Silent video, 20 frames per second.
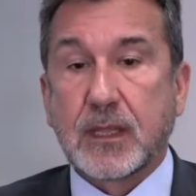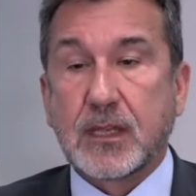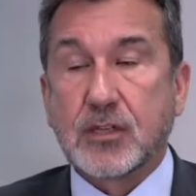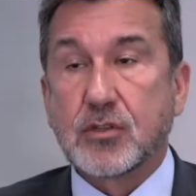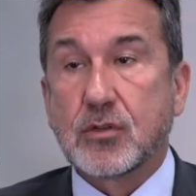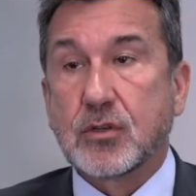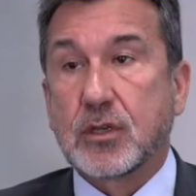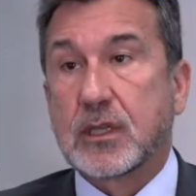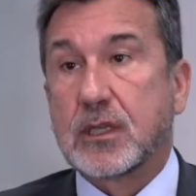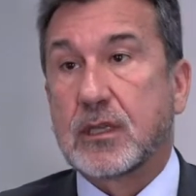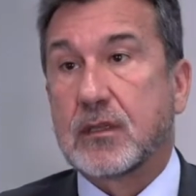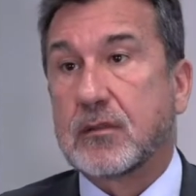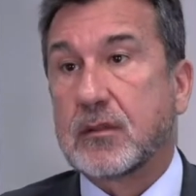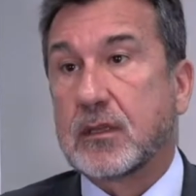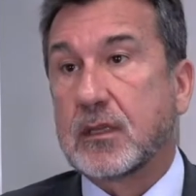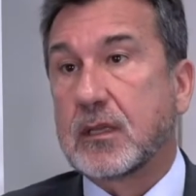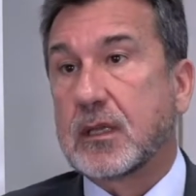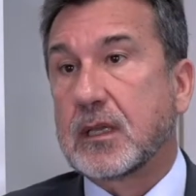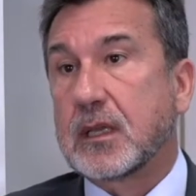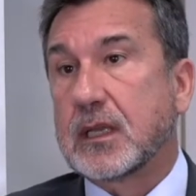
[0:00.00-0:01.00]
Eso no quiere
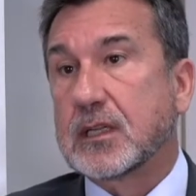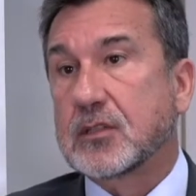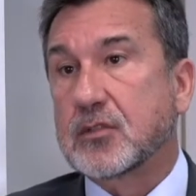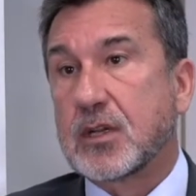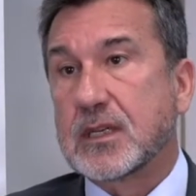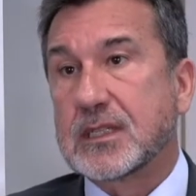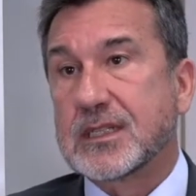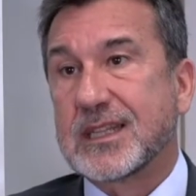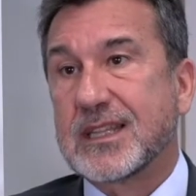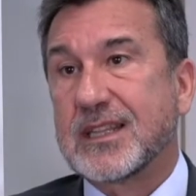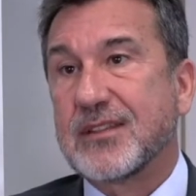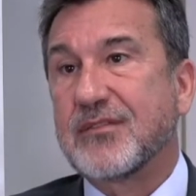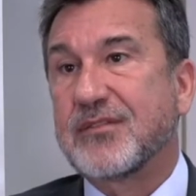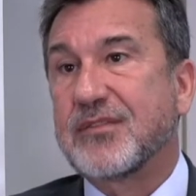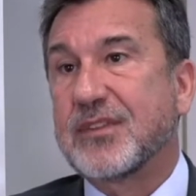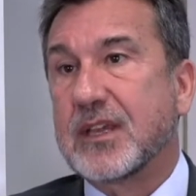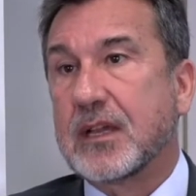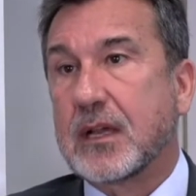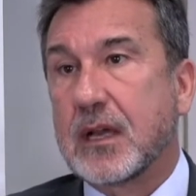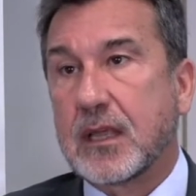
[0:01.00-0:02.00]
decir que las cosas queden
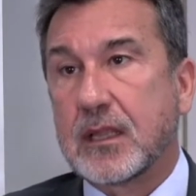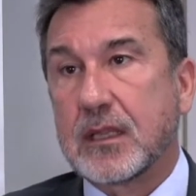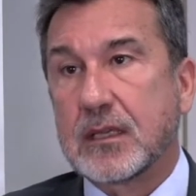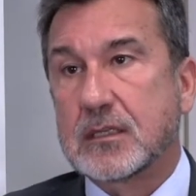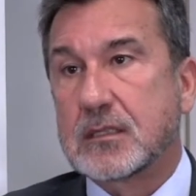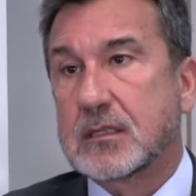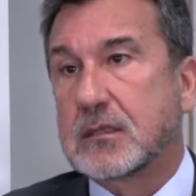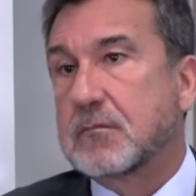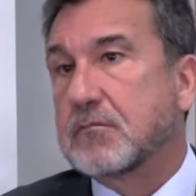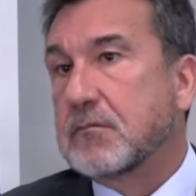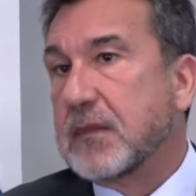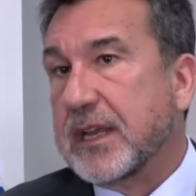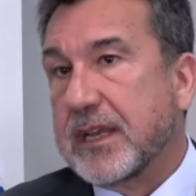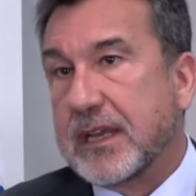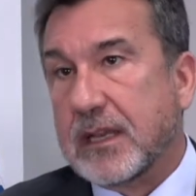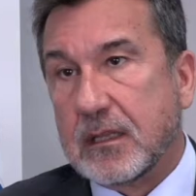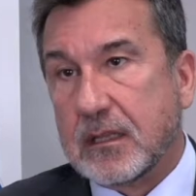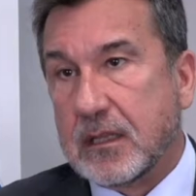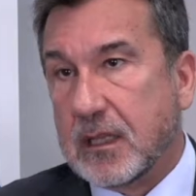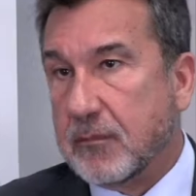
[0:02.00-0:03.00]
fijadas
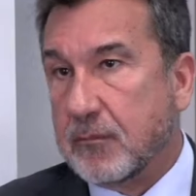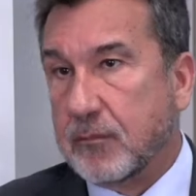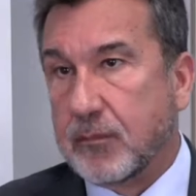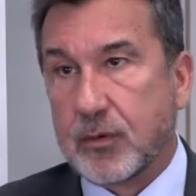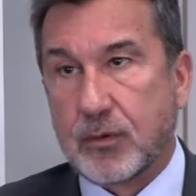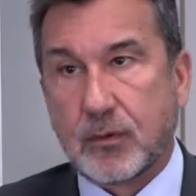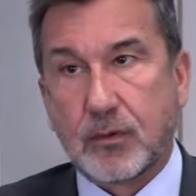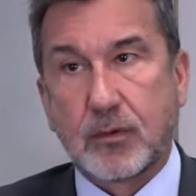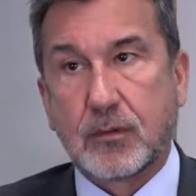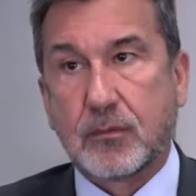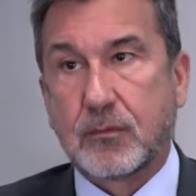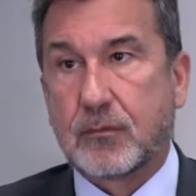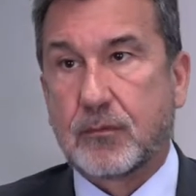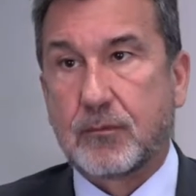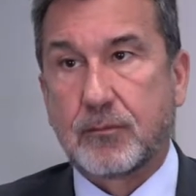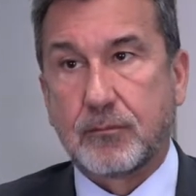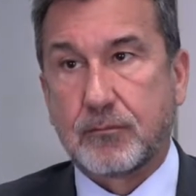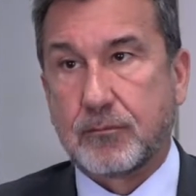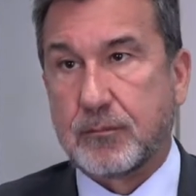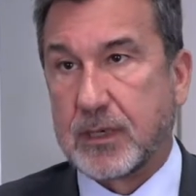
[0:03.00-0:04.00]
en el tiempo
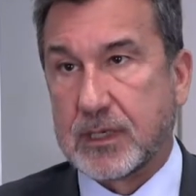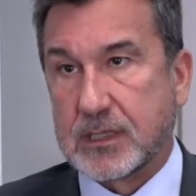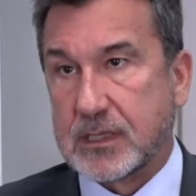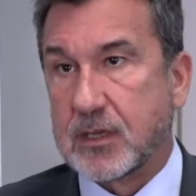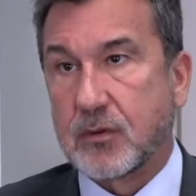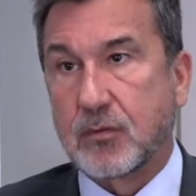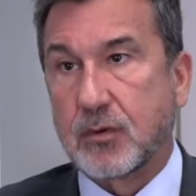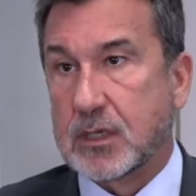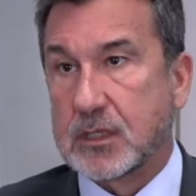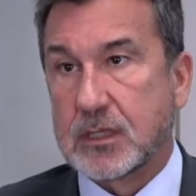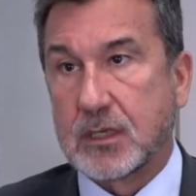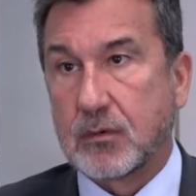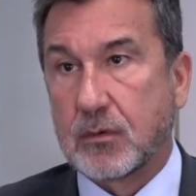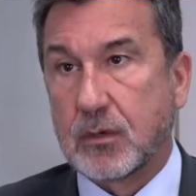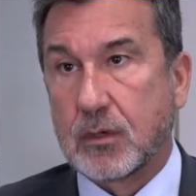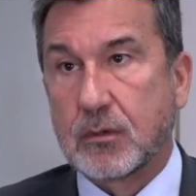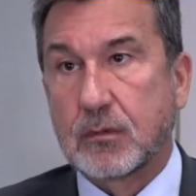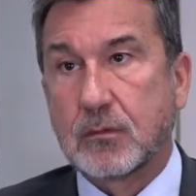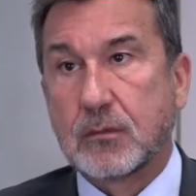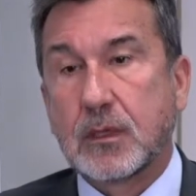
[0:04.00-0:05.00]
per secula
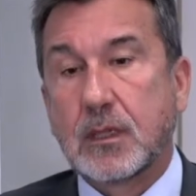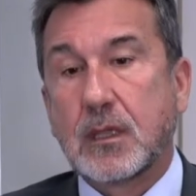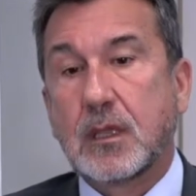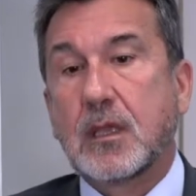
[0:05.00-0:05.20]
seculorum,